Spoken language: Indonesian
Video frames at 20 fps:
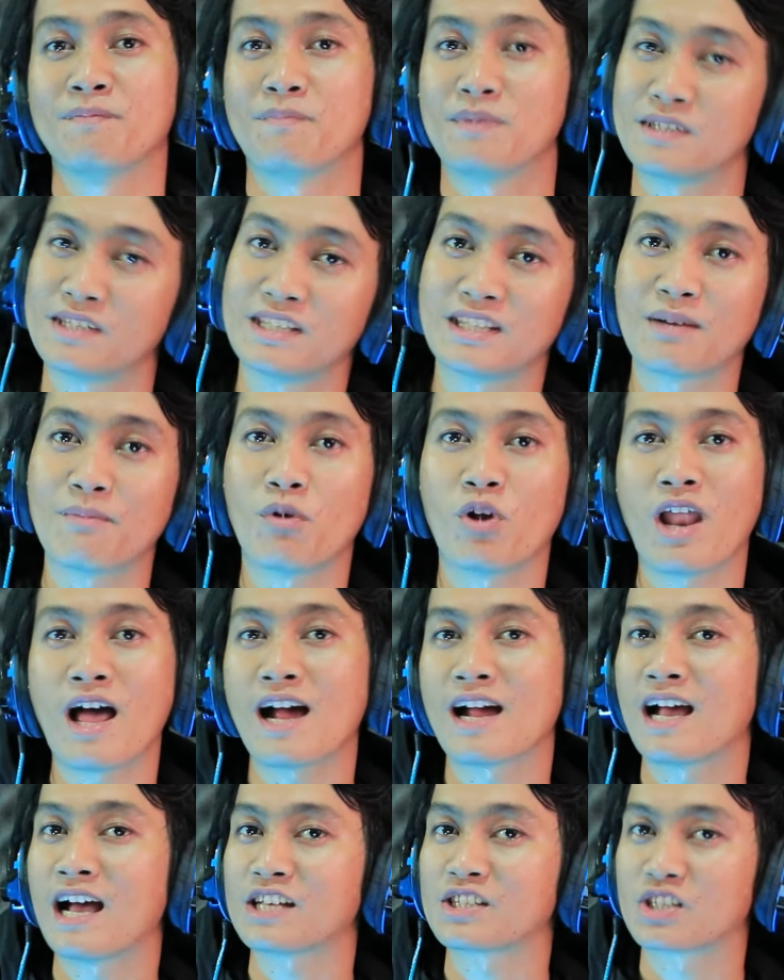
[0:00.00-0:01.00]
pecinta
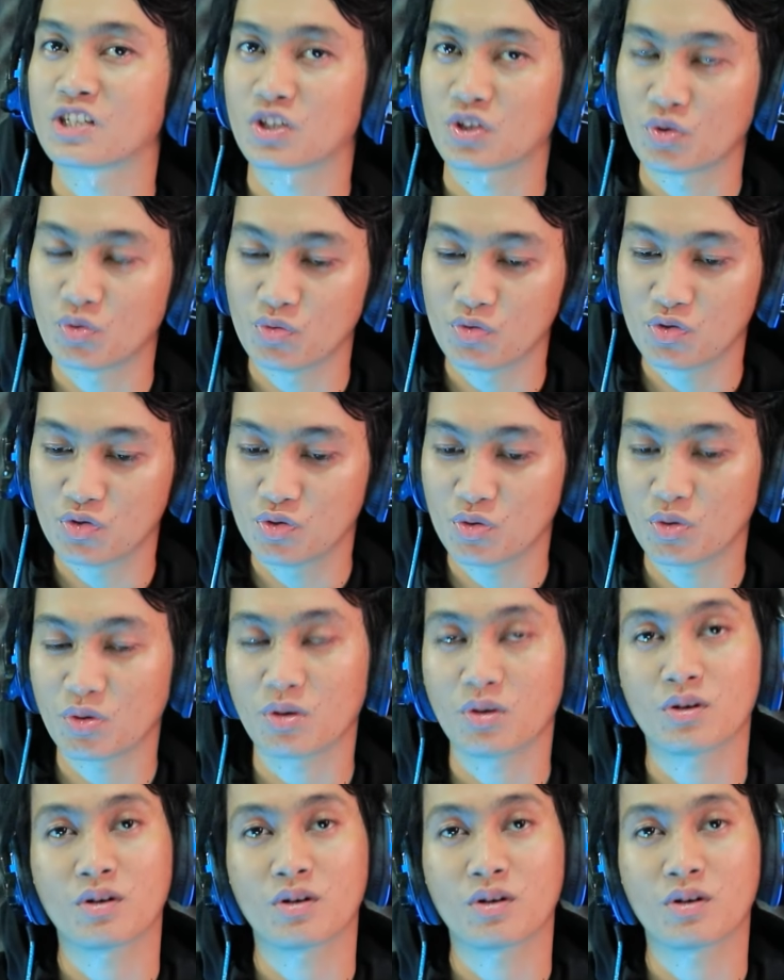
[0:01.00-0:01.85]
bola nggak setuju